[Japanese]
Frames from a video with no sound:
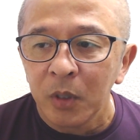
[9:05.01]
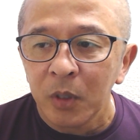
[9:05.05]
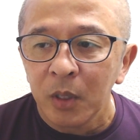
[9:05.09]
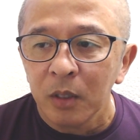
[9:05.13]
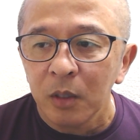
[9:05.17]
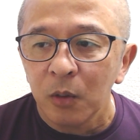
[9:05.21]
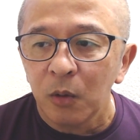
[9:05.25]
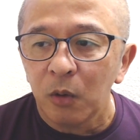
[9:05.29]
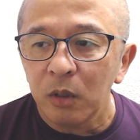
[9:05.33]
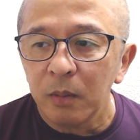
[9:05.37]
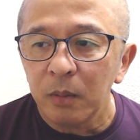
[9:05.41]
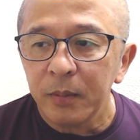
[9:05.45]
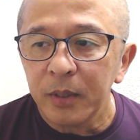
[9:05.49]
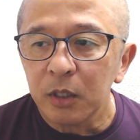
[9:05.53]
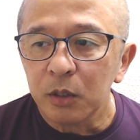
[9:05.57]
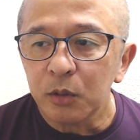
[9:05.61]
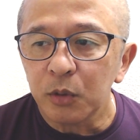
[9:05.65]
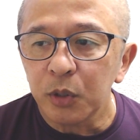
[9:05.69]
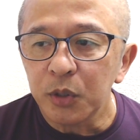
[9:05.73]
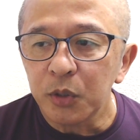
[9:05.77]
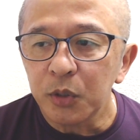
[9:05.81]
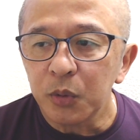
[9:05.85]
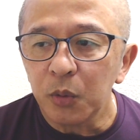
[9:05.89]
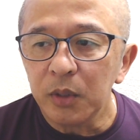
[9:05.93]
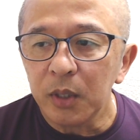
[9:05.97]
これまで
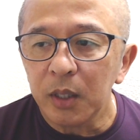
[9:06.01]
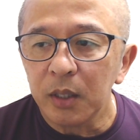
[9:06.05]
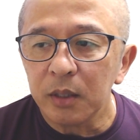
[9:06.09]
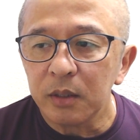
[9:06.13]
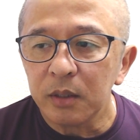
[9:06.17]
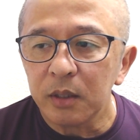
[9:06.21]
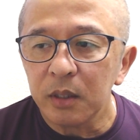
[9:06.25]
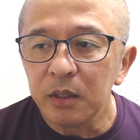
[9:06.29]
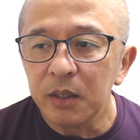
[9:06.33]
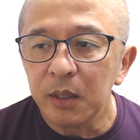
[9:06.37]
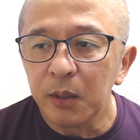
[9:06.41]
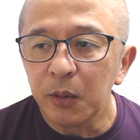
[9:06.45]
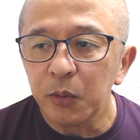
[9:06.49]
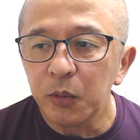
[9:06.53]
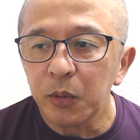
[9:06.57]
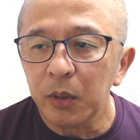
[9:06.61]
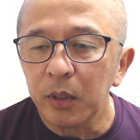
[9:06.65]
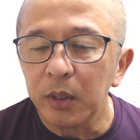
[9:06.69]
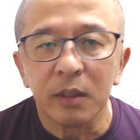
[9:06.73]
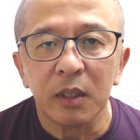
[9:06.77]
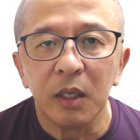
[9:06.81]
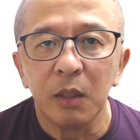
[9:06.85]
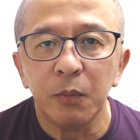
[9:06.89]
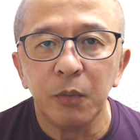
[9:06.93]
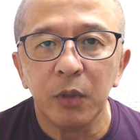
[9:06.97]
訴訟に発展したことは一
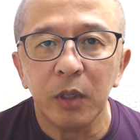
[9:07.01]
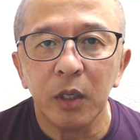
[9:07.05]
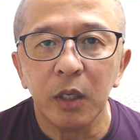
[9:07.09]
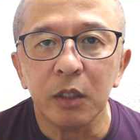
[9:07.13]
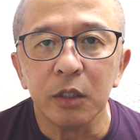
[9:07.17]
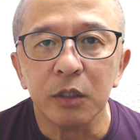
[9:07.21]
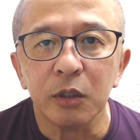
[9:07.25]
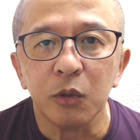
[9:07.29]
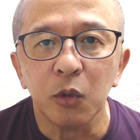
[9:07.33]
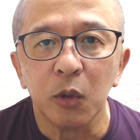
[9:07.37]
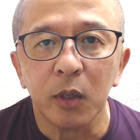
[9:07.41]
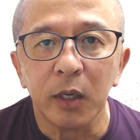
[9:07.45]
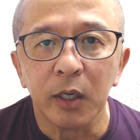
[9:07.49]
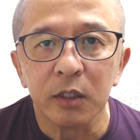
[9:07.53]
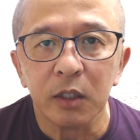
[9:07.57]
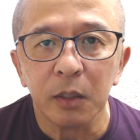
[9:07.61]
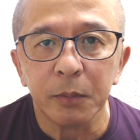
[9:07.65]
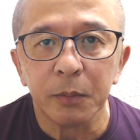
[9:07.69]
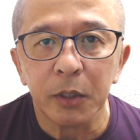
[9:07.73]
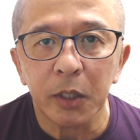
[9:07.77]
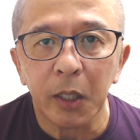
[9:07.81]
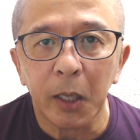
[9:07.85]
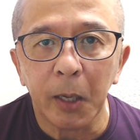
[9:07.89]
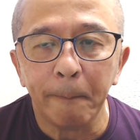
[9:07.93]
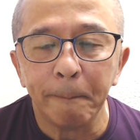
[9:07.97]
回もないです、おかげさ
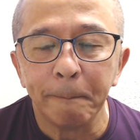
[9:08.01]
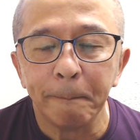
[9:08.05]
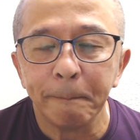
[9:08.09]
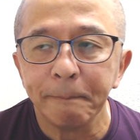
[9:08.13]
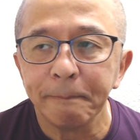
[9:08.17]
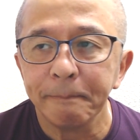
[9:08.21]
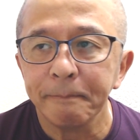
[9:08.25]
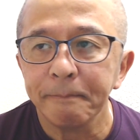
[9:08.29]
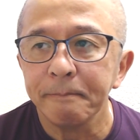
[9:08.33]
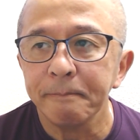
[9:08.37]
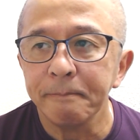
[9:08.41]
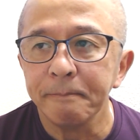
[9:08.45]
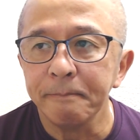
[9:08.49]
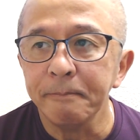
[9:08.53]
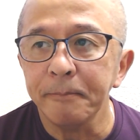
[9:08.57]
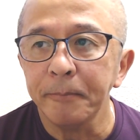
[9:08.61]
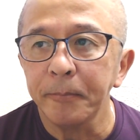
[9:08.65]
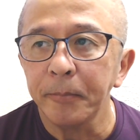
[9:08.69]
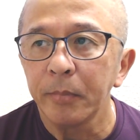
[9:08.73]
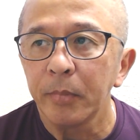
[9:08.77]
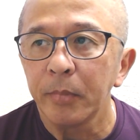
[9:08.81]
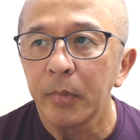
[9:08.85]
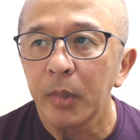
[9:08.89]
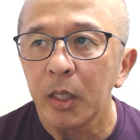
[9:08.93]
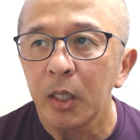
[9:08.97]
まで。う
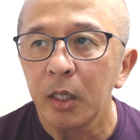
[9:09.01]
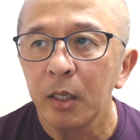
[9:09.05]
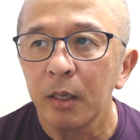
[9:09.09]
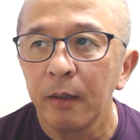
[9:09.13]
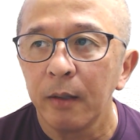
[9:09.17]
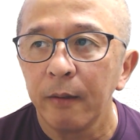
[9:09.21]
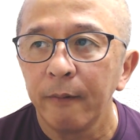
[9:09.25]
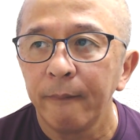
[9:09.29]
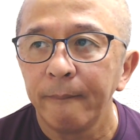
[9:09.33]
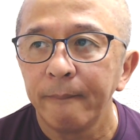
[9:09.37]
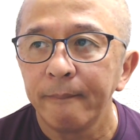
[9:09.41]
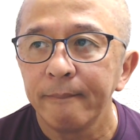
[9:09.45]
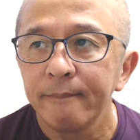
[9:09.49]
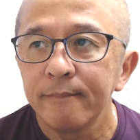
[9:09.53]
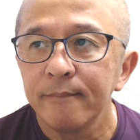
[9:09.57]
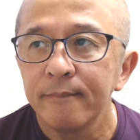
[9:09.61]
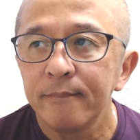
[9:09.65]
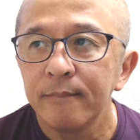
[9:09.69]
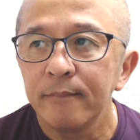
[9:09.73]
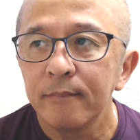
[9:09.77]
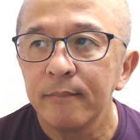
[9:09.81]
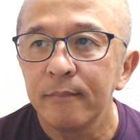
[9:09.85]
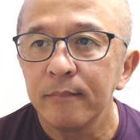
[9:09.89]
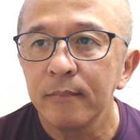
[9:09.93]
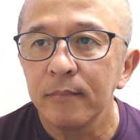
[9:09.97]

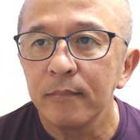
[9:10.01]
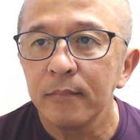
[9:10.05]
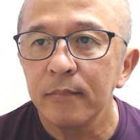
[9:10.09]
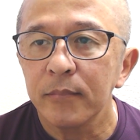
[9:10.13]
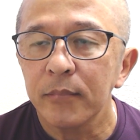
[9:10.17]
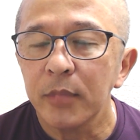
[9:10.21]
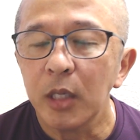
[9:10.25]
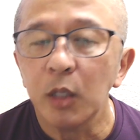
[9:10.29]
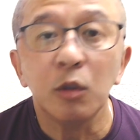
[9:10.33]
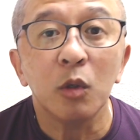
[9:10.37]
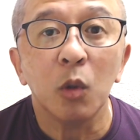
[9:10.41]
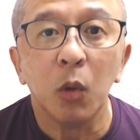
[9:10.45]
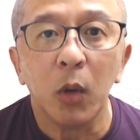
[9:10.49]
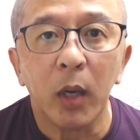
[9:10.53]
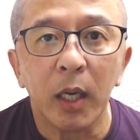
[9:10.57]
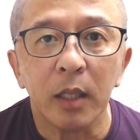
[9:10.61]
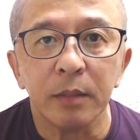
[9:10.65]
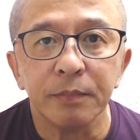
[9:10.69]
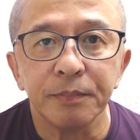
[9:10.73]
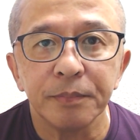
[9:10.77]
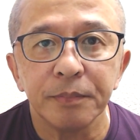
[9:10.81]
ん。っていうのは、